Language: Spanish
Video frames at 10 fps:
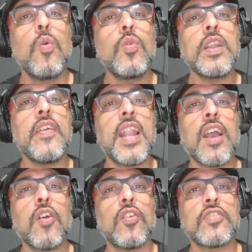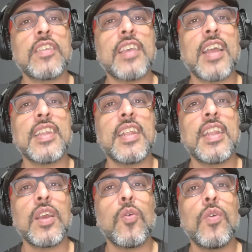Una de las cosas a
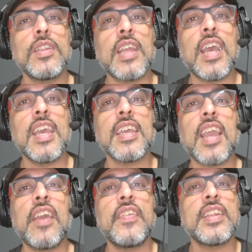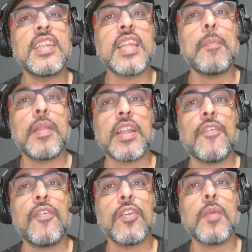tener en cuenta es que hay distintas
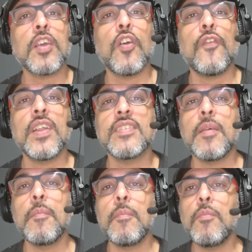plataformas que ofrecen